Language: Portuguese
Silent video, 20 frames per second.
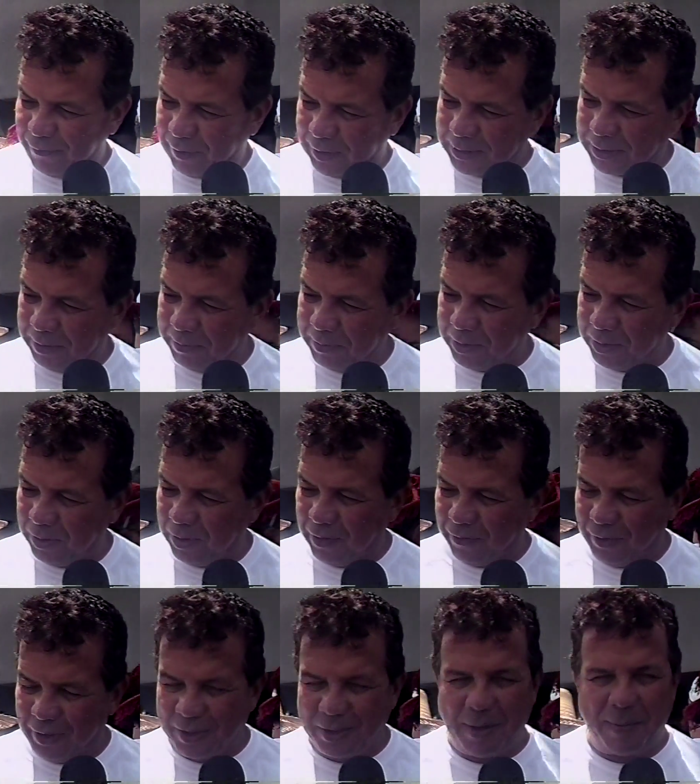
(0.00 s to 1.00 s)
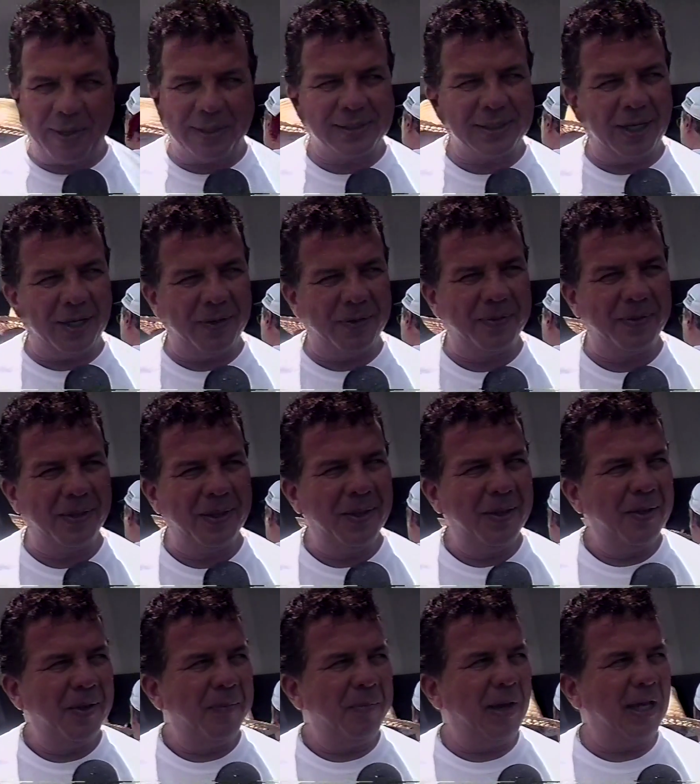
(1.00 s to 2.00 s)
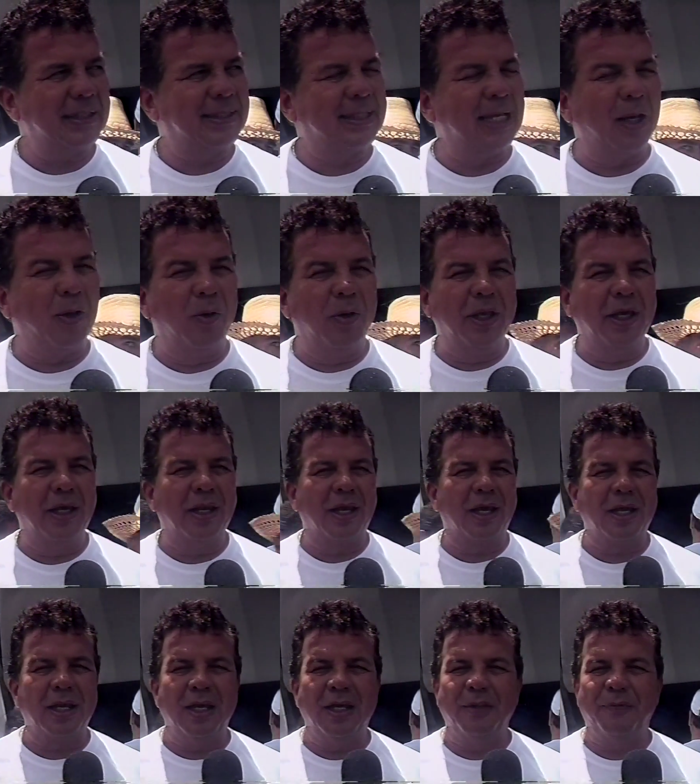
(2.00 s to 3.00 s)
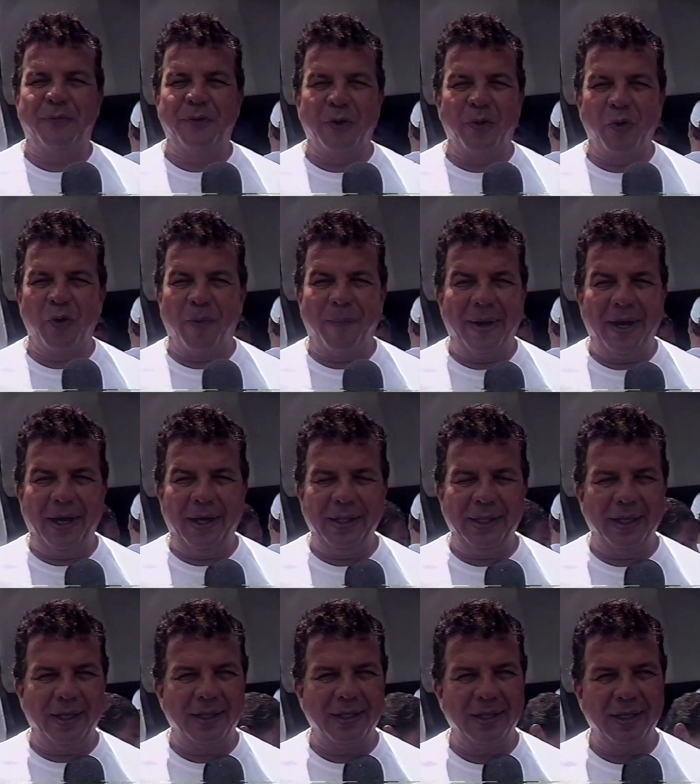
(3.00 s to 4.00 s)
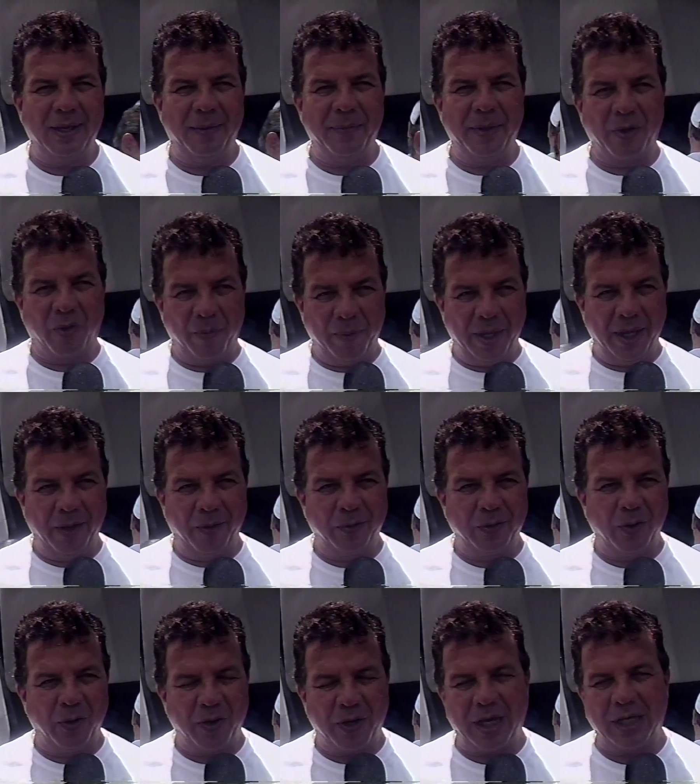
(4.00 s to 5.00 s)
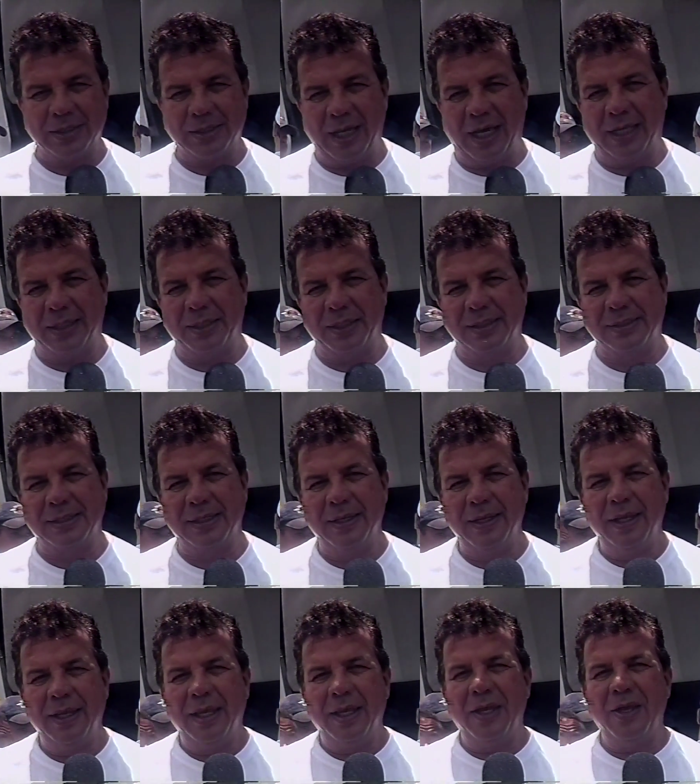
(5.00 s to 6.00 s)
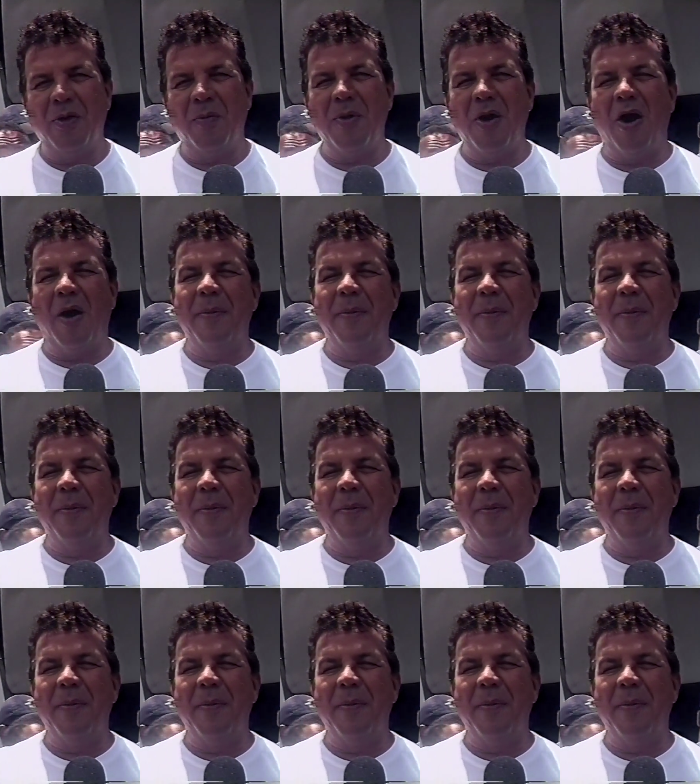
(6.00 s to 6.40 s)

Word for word: que faz tempo que eu não lhe vejo, né, Marcelo? Isso. Marcelo Lira, grande figura humana, amigo meu de longas datas. E o meu